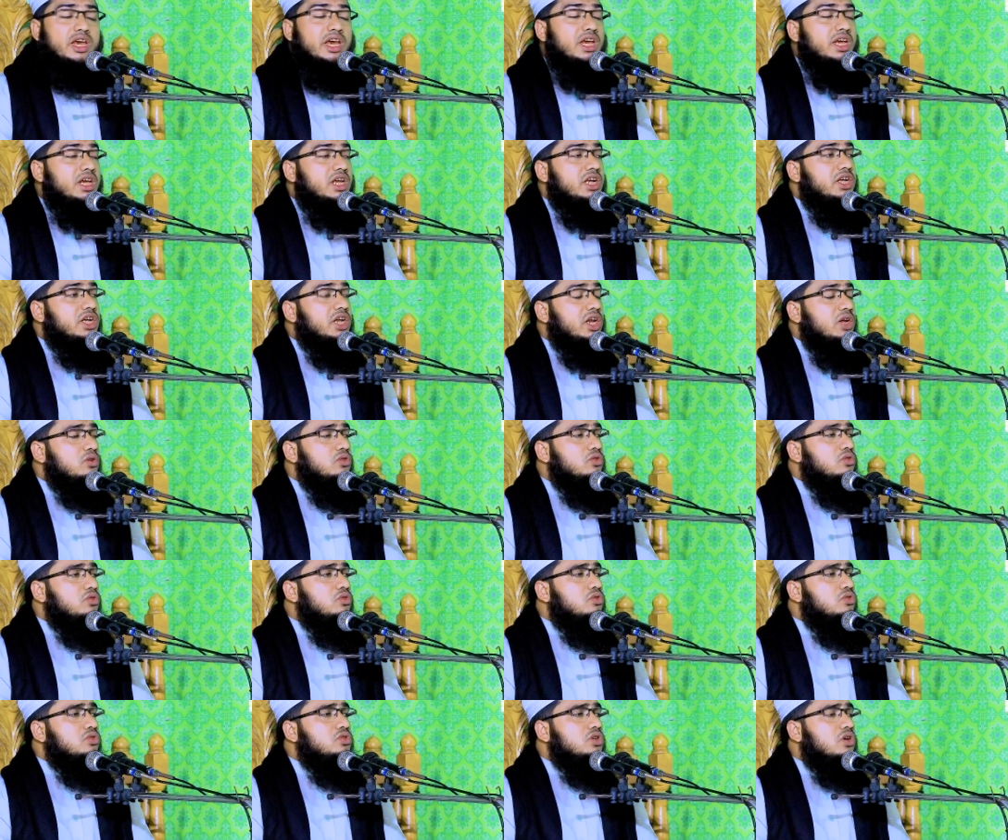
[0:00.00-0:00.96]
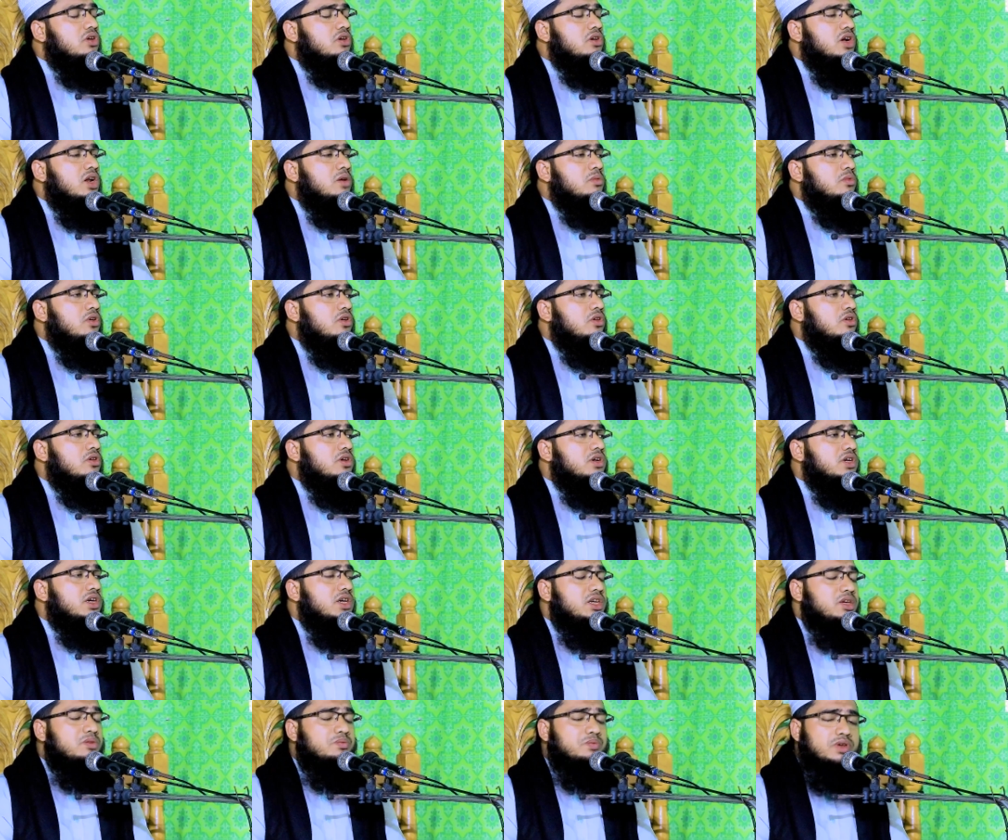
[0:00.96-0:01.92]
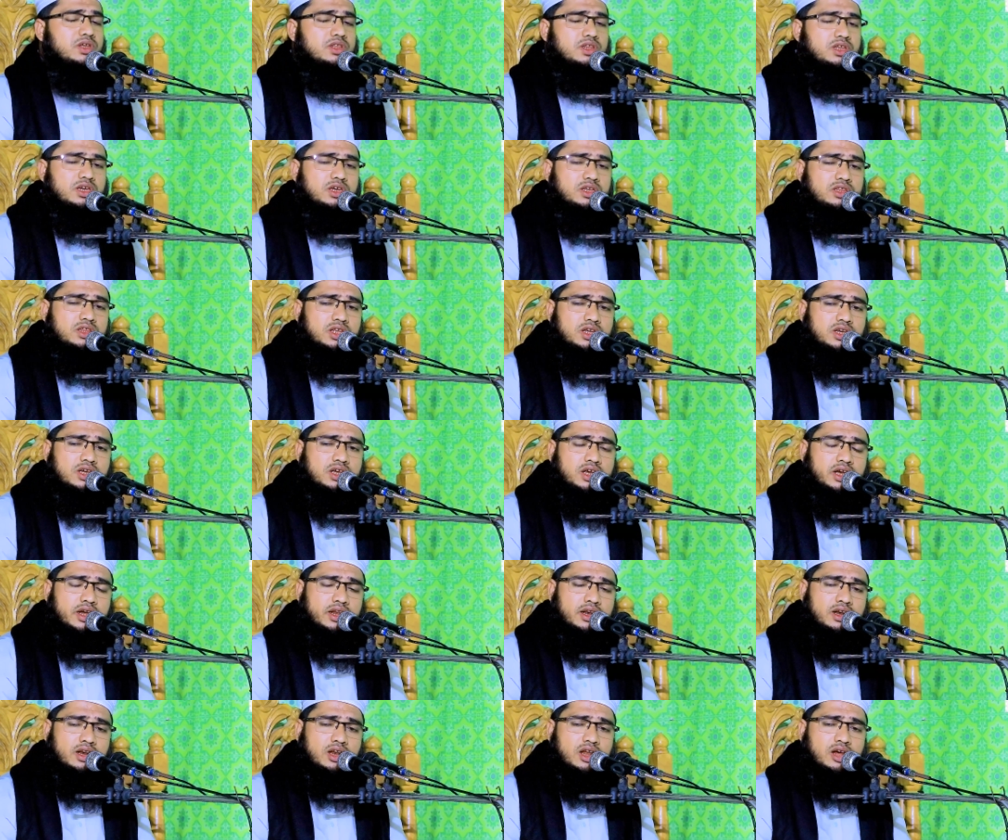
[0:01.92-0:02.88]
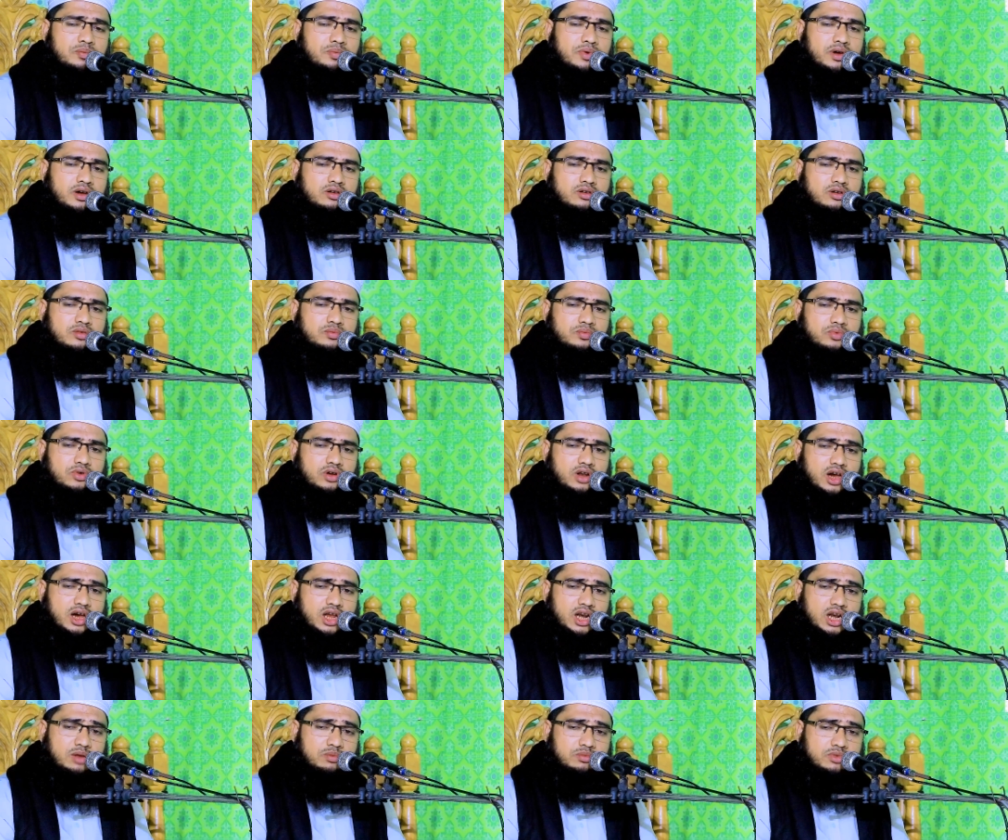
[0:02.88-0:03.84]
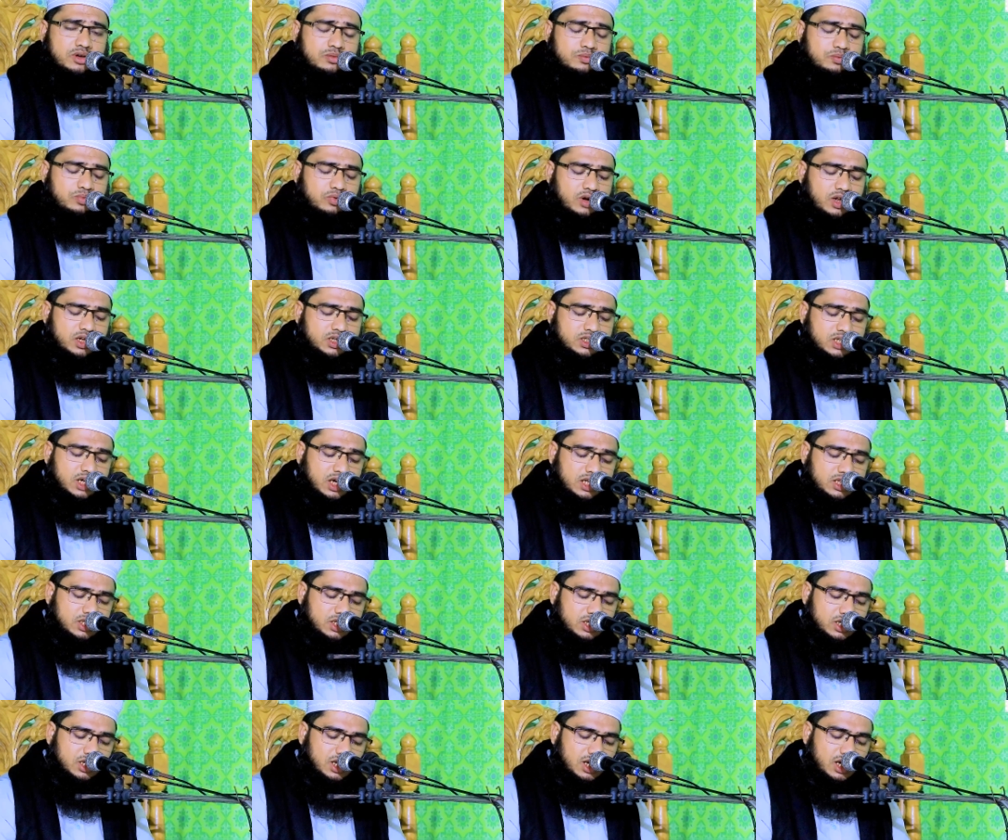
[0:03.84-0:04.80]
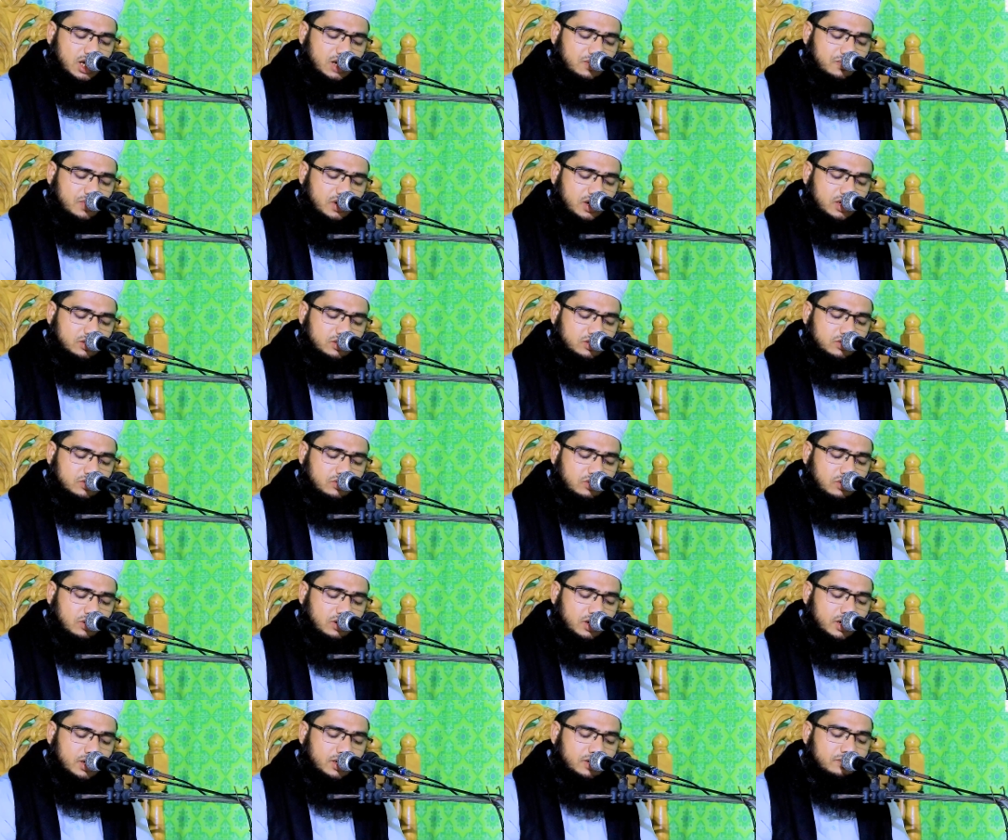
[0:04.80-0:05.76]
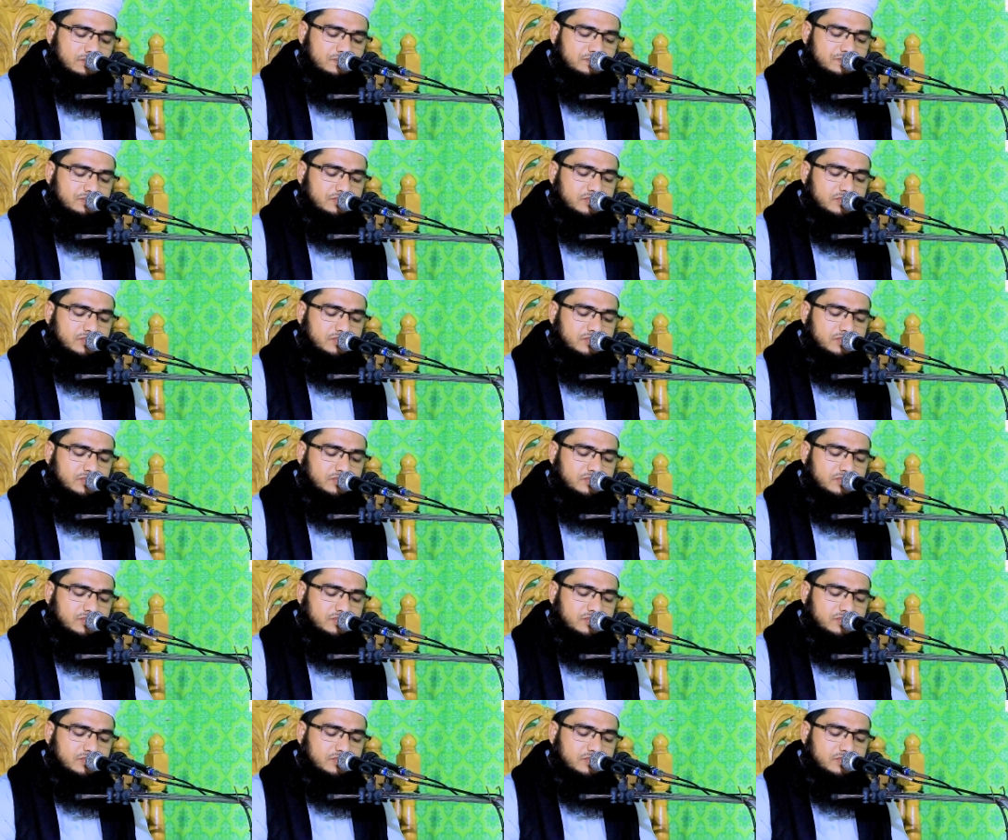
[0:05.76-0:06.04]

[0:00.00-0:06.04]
এই ডেঙ্গু জ্বর নামক এই বেদি থেকে আল্লাহ পাকরবুল আলমিন পুরা জাতিকে হেফাজত করলেন